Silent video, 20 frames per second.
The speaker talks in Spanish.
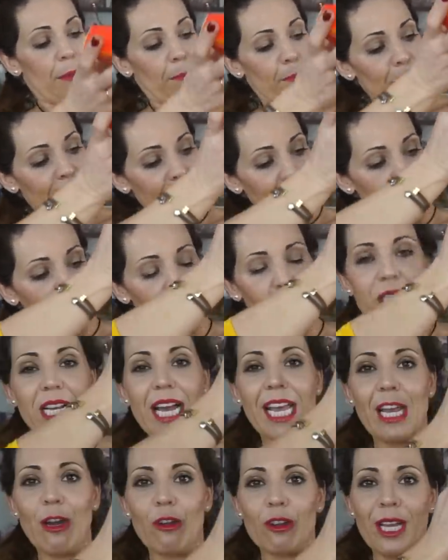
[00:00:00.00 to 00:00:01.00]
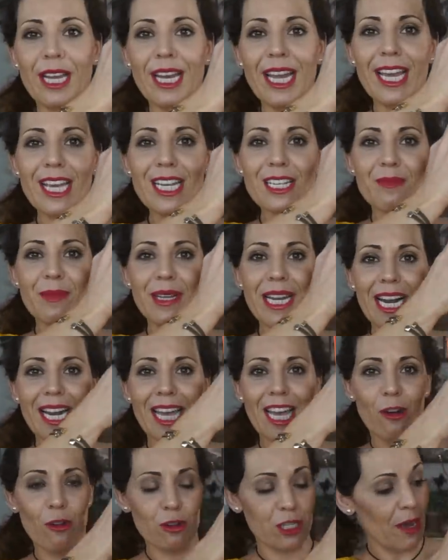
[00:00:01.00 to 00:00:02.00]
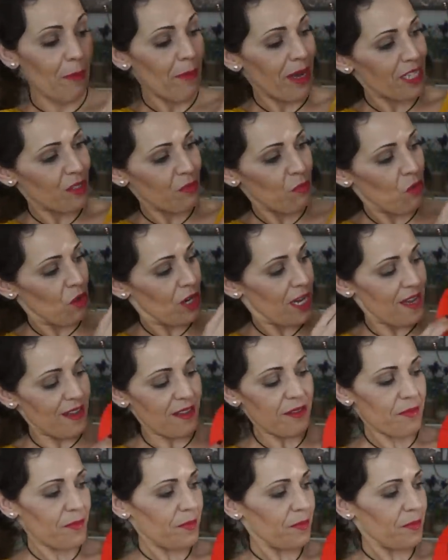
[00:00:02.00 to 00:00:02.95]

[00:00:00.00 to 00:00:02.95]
Vale, pues aquí lo tenéis, mirad qué cosa más mona.